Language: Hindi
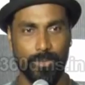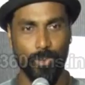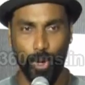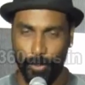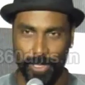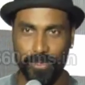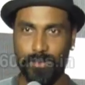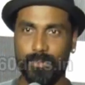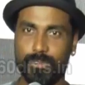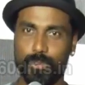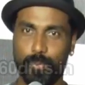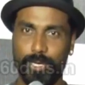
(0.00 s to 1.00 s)
नॉर्मल
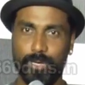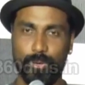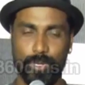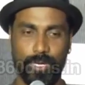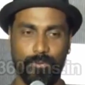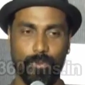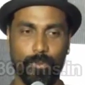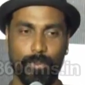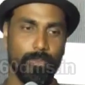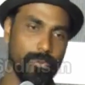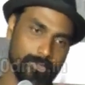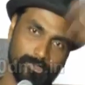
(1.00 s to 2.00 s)
सुपर हीरो है वो
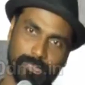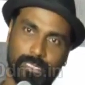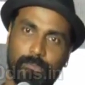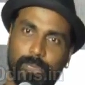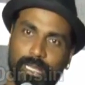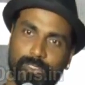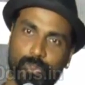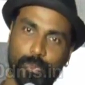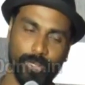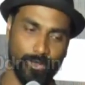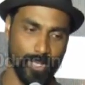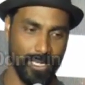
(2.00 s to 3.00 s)
मतलब बड़ा सुपर
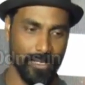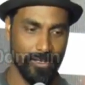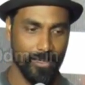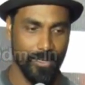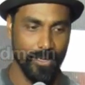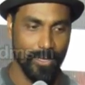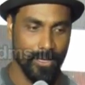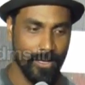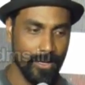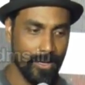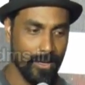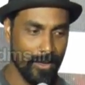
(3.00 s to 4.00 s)
हीरो नहीं है
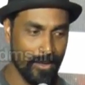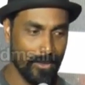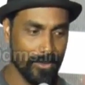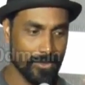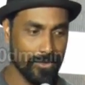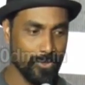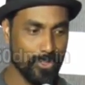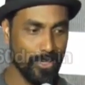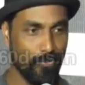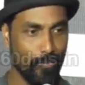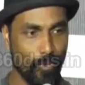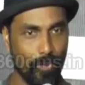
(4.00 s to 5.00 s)
आ,
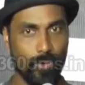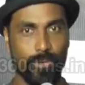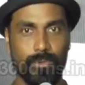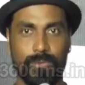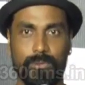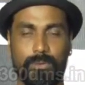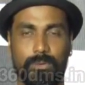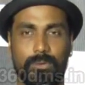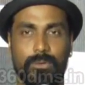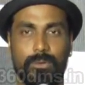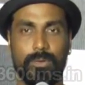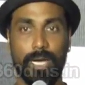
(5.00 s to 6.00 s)
जब वो
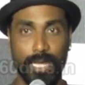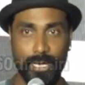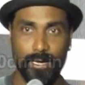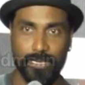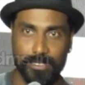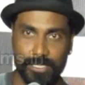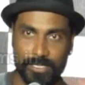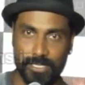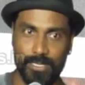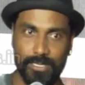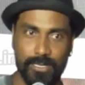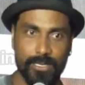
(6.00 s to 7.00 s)
लड़ेगा किसी से
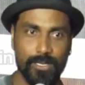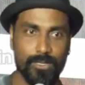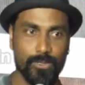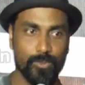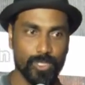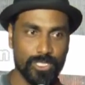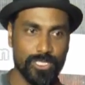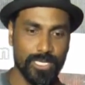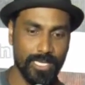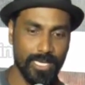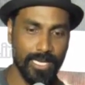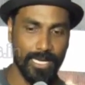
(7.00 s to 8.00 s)
तो मुझे चाहिए
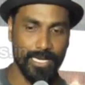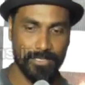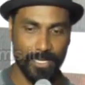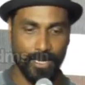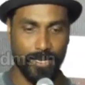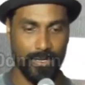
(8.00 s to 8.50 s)
था कि ऐसा